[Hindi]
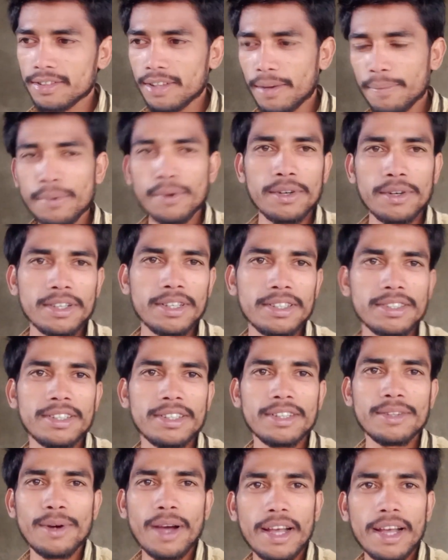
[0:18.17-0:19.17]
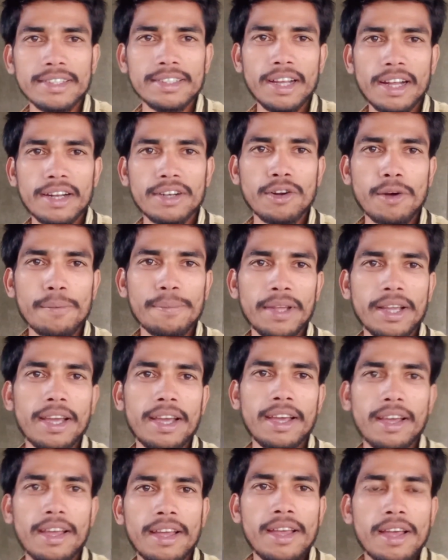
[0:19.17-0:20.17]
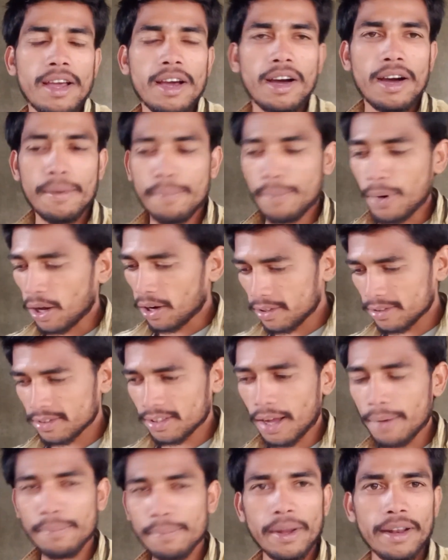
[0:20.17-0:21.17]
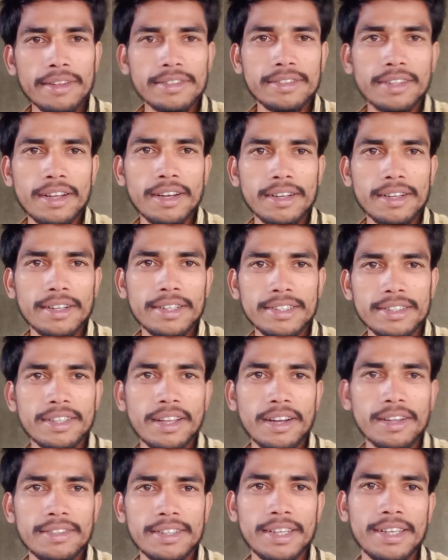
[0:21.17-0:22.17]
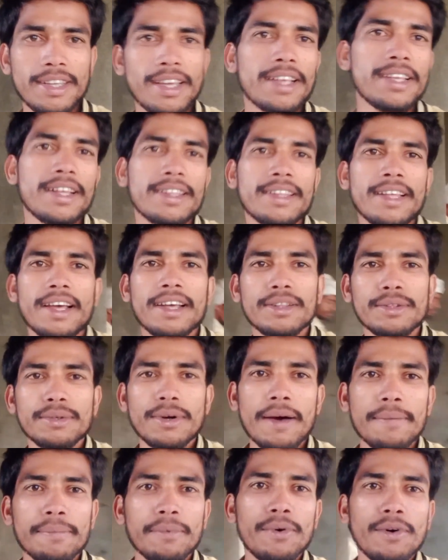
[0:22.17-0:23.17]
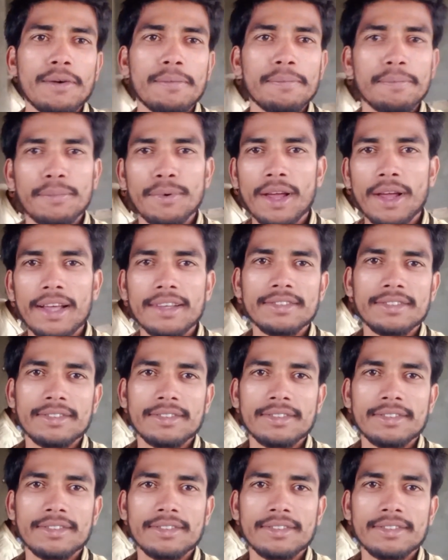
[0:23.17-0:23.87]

सपोर्ट कीजिए तो आज का टॉपिक है फरस का प्लस्तर किस तरह से किया जाता है तो आपको हम पूरा